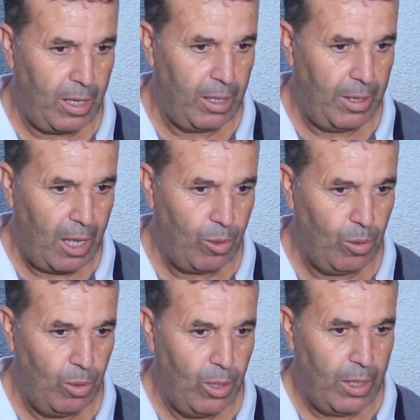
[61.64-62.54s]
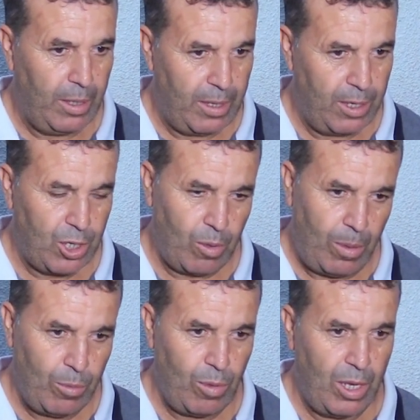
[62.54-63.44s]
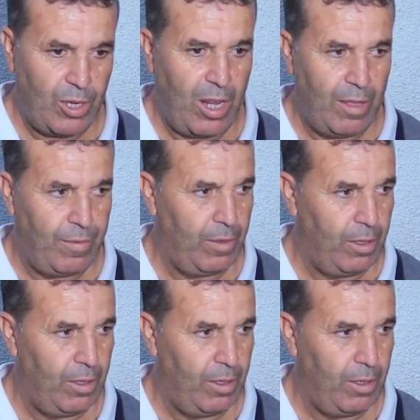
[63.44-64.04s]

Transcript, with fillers: نحققوا نتيجه والحمد لله جا الهدف